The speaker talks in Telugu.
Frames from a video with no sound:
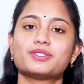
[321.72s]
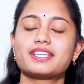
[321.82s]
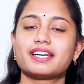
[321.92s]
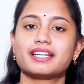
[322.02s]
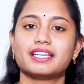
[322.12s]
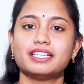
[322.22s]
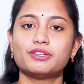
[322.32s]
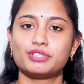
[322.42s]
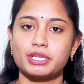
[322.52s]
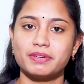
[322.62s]
చూసారు కదండి
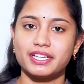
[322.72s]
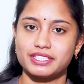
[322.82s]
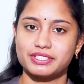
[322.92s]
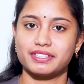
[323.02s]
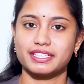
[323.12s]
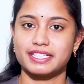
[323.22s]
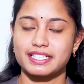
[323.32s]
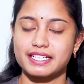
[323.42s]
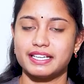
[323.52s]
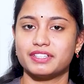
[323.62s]
వృషభ రాశి వారికి
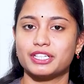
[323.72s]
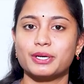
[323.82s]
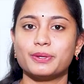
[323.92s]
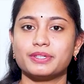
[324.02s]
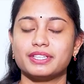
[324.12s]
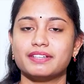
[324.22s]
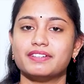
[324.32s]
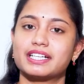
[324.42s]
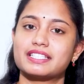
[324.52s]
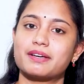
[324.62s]
అసలు ఏ విధంగా ఉంటుంది
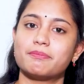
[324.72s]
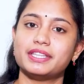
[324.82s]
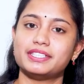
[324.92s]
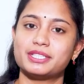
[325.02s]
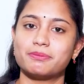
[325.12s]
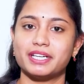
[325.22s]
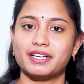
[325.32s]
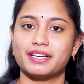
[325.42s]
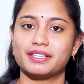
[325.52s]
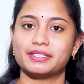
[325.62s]
వీళ్ళకి సంబంధించిన
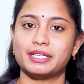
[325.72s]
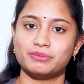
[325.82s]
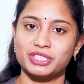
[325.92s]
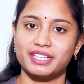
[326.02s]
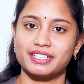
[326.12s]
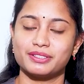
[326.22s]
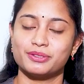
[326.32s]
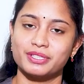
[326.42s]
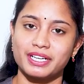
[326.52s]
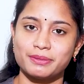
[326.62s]
పరిహారాలు ఏం చేయాలి
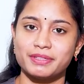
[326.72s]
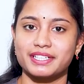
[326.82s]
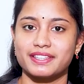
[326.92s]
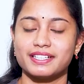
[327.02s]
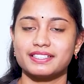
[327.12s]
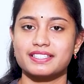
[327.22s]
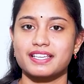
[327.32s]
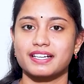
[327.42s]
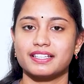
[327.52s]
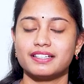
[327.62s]
గురువుగారు మనకి
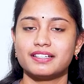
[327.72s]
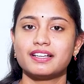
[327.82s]
తెలియజేశారు కదా